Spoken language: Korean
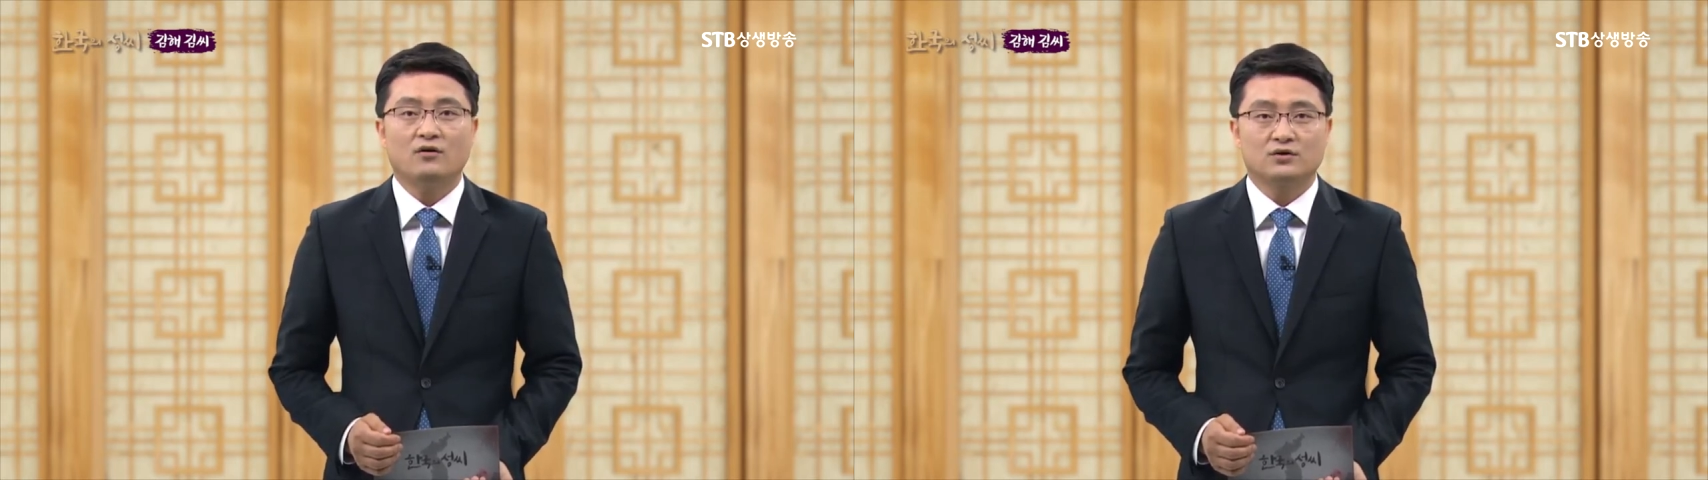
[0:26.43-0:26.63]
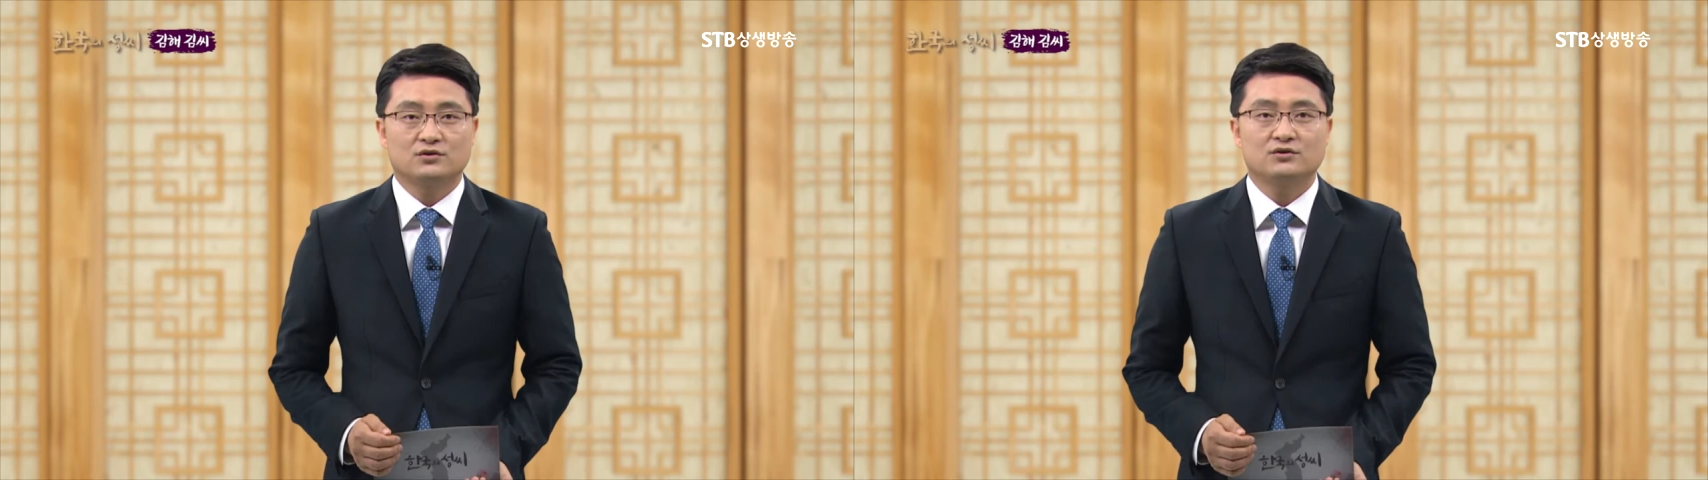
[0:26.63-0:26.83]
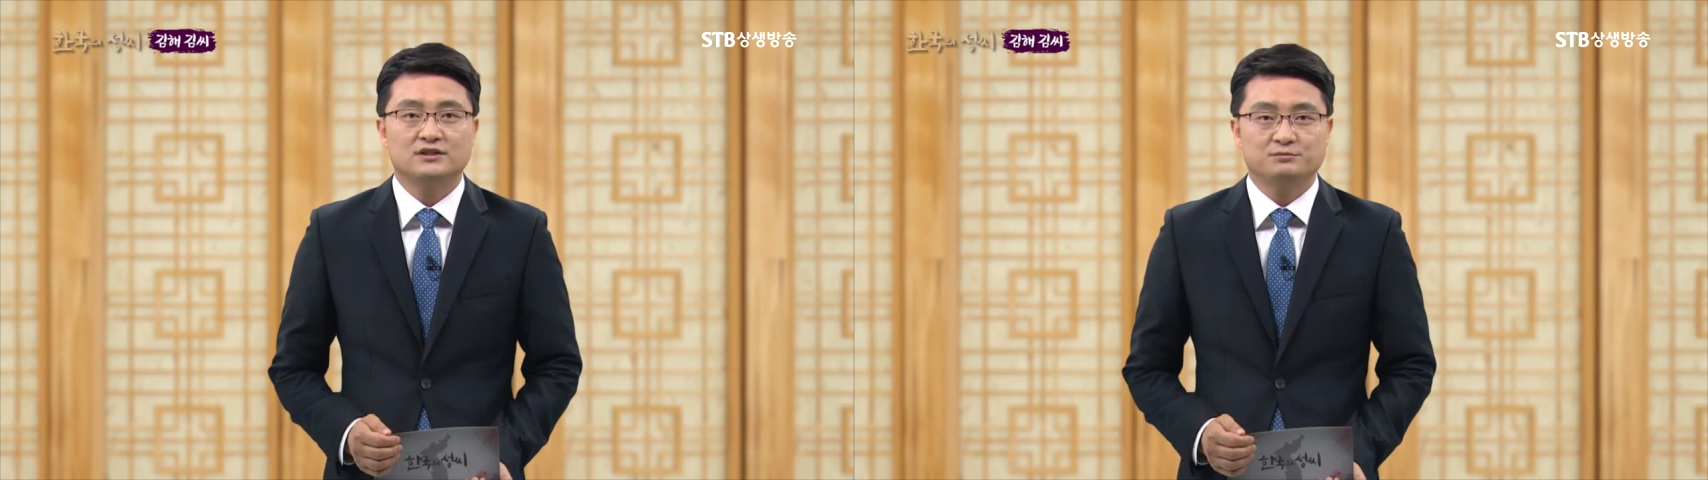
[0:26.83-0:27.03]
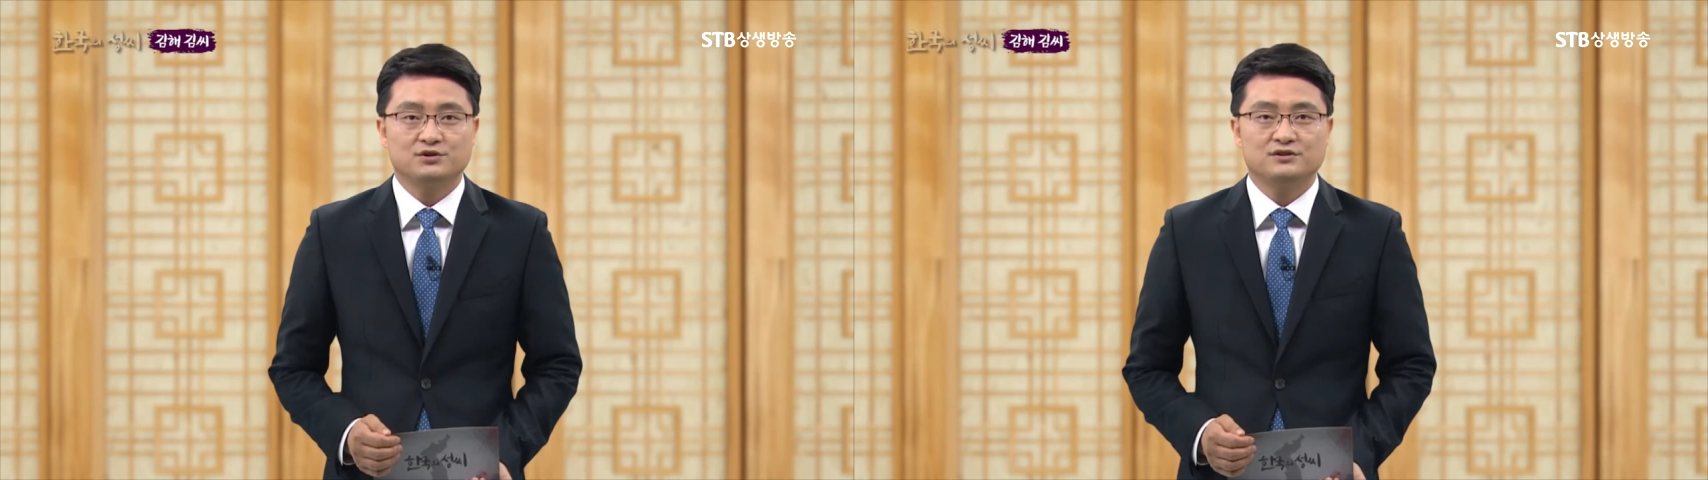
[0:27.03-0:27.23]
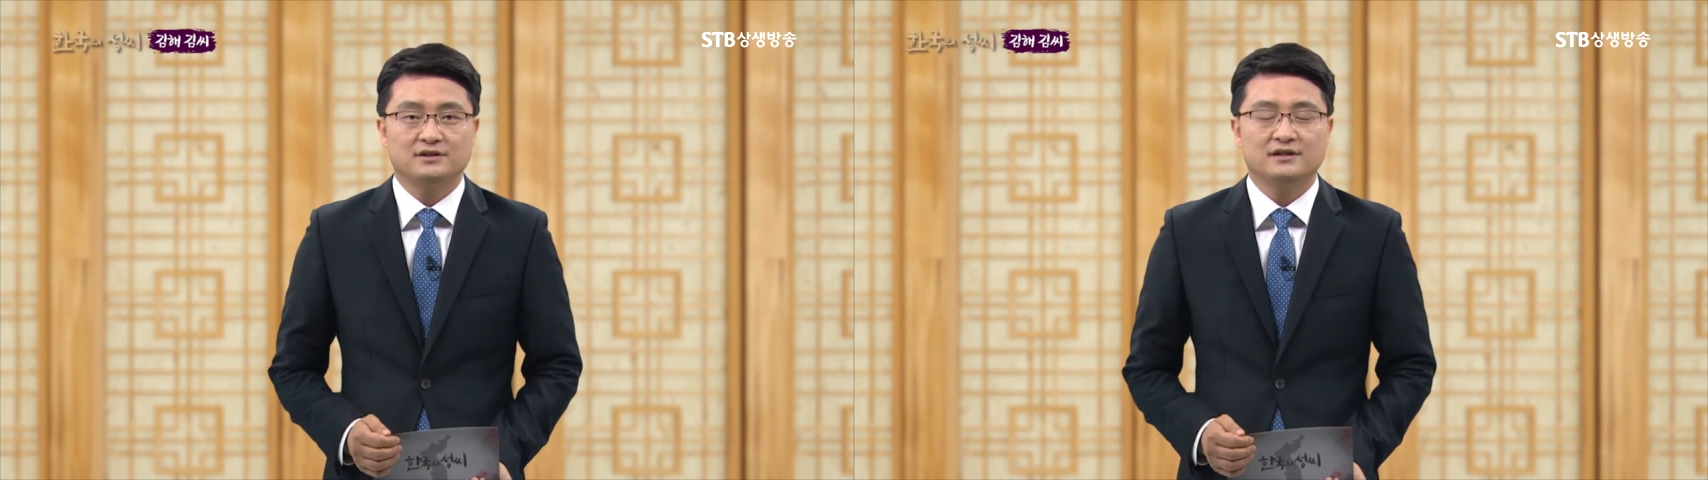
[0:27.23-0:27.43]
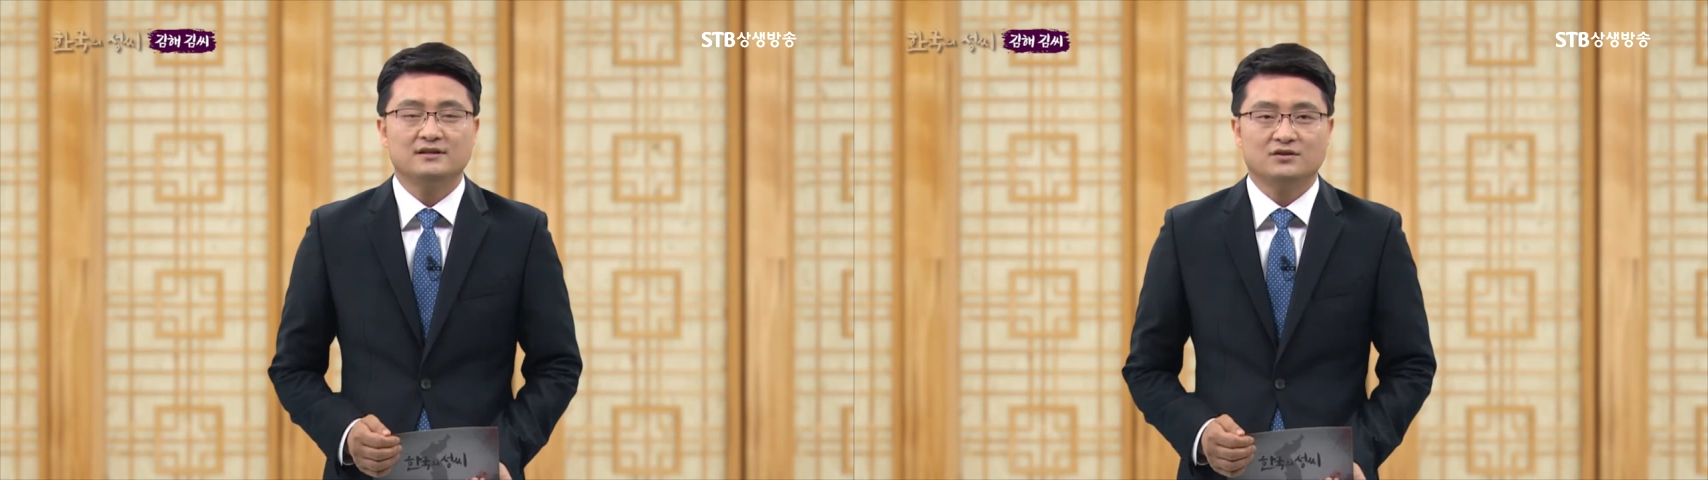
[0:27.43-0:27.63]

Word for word: 어떤 인물들이